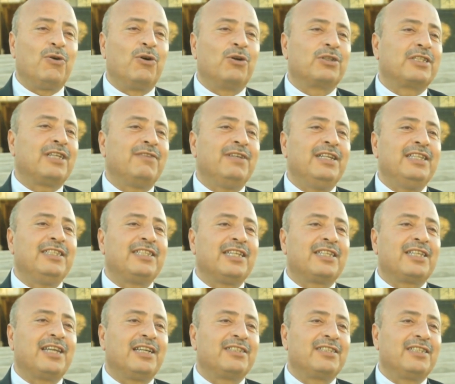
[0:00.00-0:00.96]
orta ve
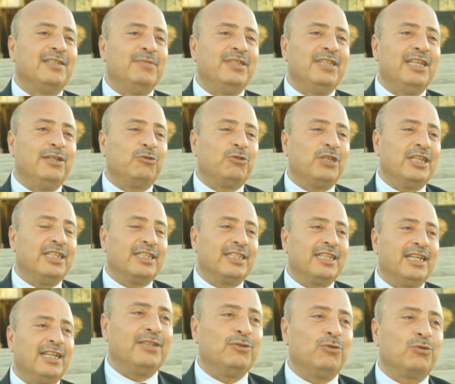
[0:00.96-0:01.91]
lise tahsilimi
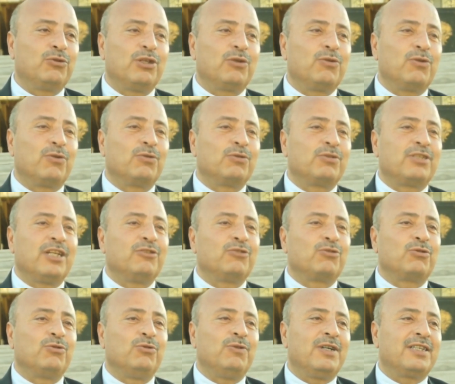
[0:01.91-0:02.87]
Nevşehir'de. Nevşehir İl
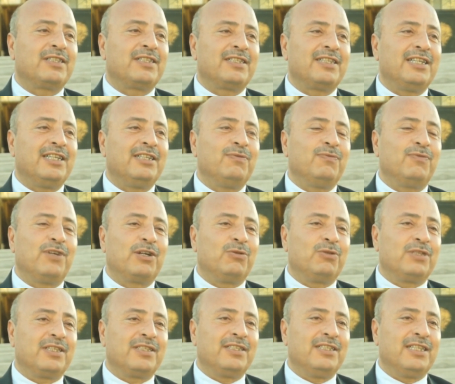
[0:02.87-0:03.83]
Milliyeti Müdürlüğü
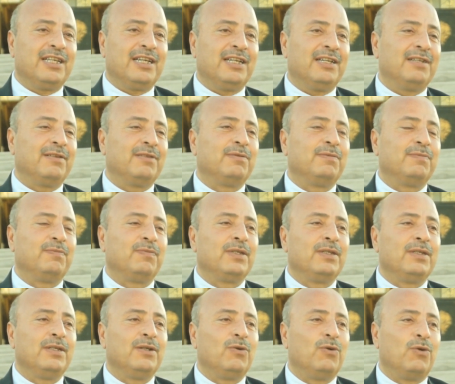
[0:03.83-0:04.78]
tarafından mesleki
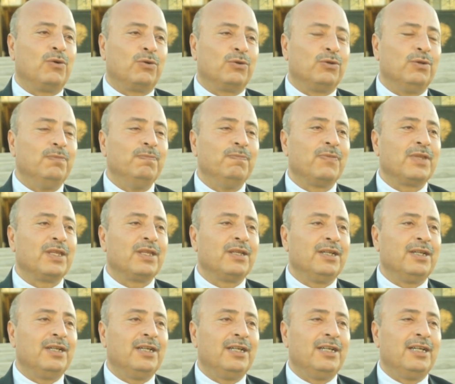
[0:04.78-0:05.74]
farkındalık oluşturmak
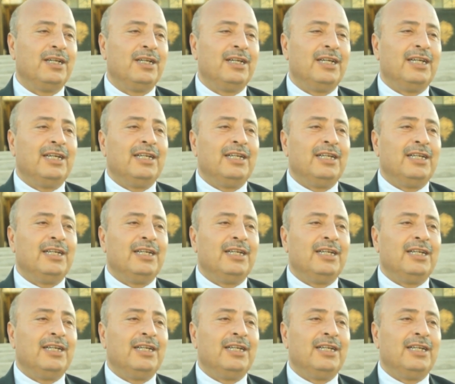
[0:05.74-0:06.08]
üzere hayata